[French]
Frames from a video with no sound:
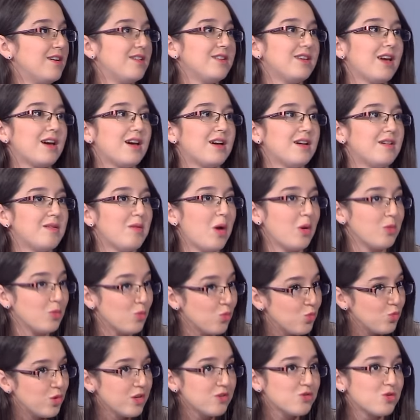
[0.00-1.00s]
Il y a
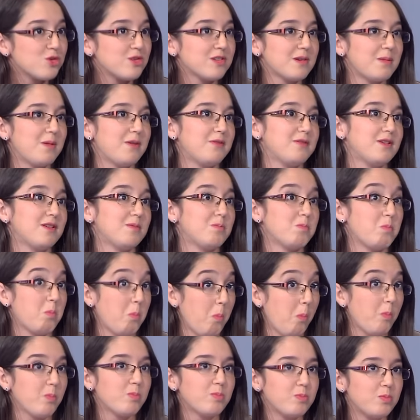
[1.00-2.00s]
une des choses qui m'avait
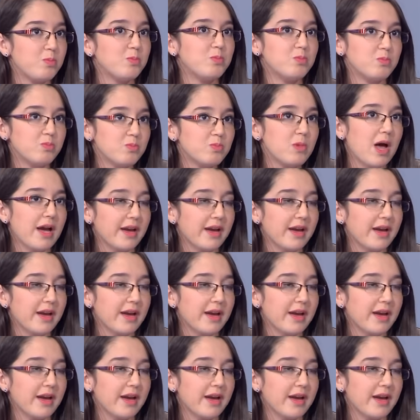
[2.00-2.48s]
hum,